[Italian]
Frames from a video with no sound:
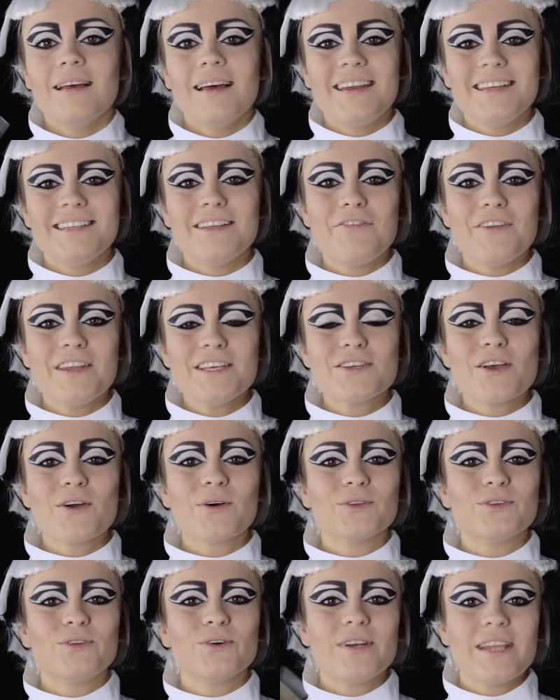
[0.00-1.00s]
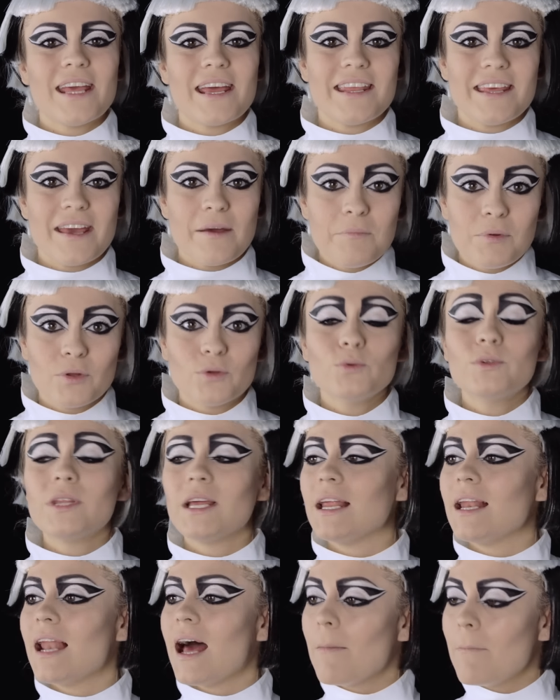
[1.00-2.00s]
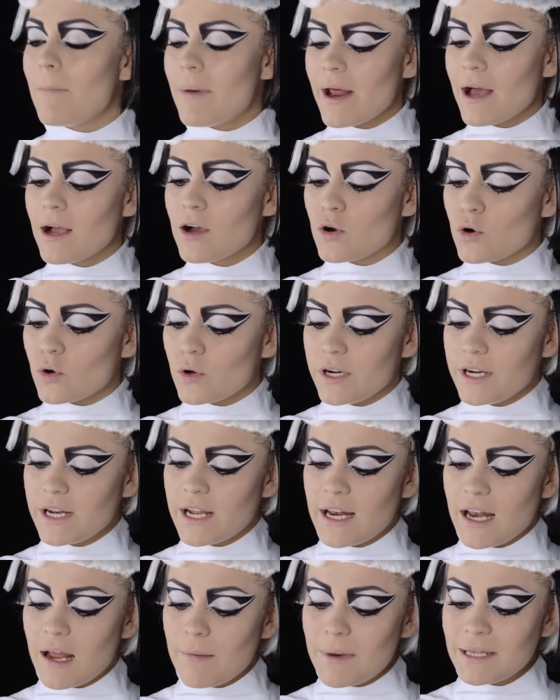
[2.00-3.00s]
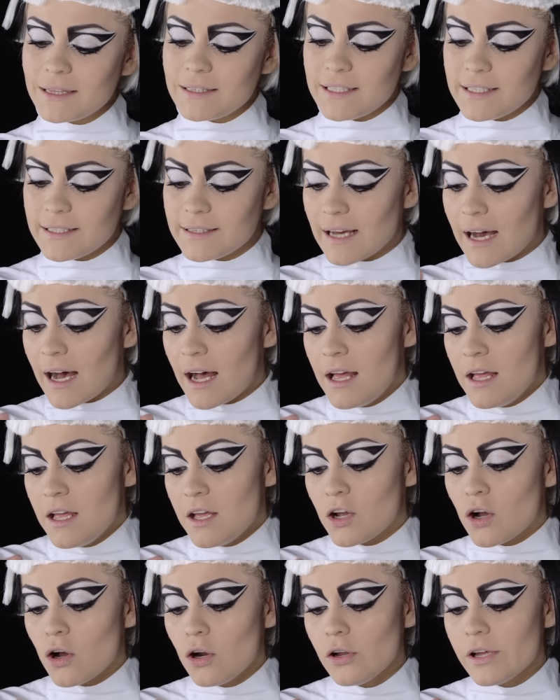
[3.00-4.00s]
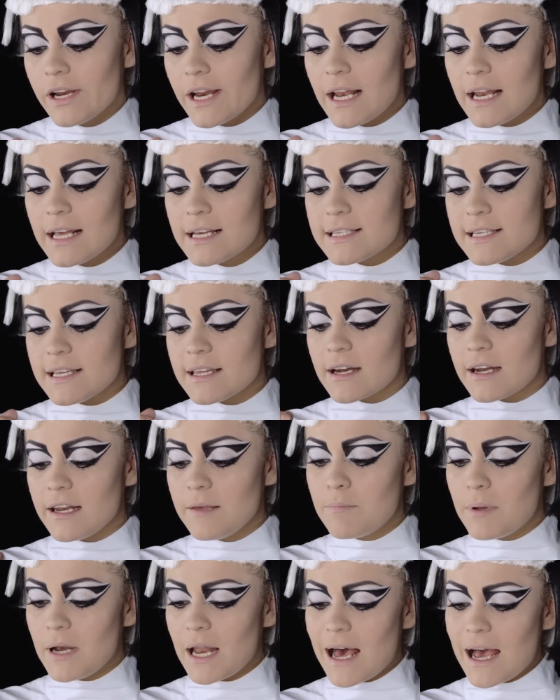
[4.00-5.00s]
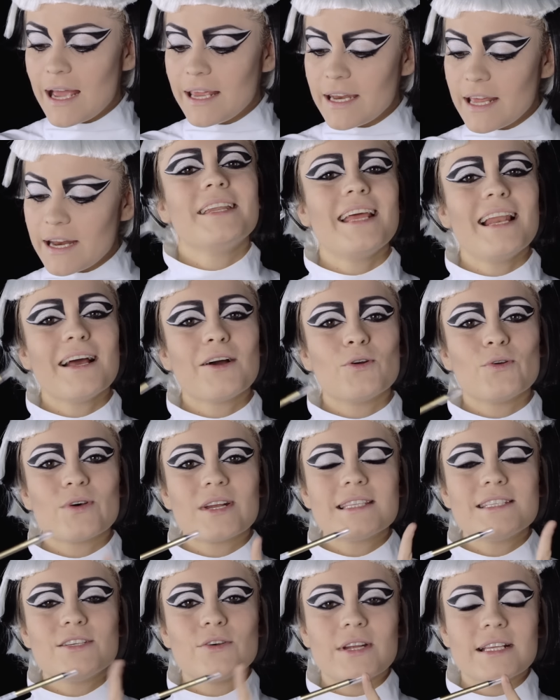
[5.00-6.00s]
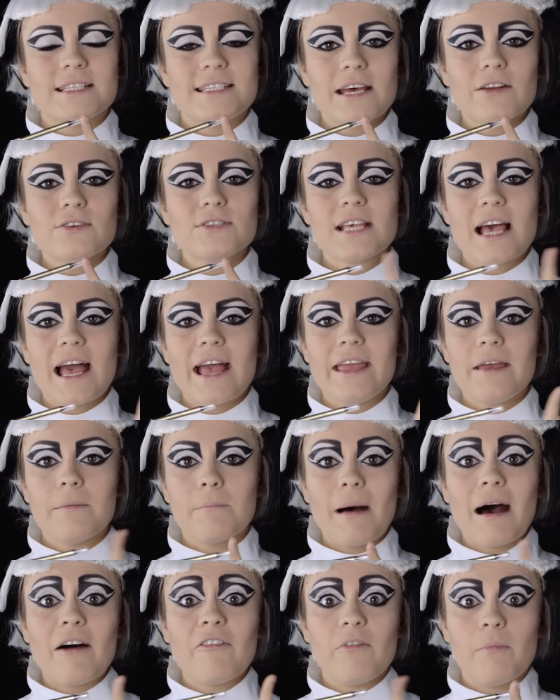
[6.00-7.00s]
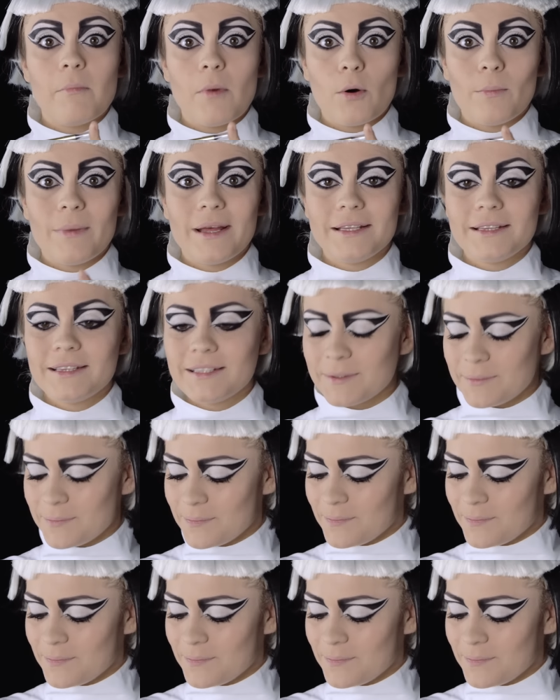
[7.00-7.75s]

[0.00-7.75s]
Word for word: Ridefinisco i contorni e riempio tutte le labbra con la matita Color Elixir Lip Liner nella colorazione 06 Mav Moment.